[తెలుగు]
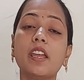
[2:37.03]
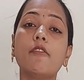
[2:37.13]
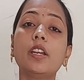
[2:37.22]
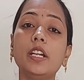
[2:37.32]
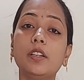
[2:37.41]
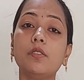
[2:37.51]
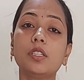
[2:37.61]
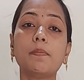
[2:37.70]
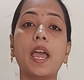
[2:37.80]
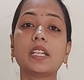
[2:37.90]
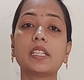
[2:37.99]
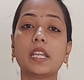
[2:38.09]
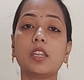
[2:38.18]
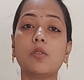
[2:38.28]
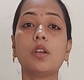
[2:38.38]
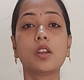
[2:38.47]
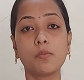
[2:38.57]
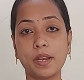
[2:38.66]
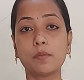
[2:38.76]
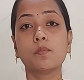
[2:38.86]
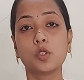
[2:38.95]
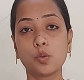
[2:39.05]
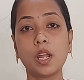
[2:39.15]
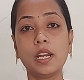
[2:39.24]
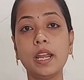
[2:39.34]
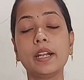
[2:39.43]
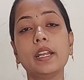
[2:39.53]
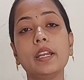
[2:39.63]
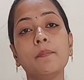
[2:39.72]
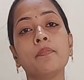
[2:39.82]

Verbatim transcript: ఎవరు ఇంటి నుంచి బ్యాగ్ సర్ది ఉన్నారో మనం చూడాలి అంటే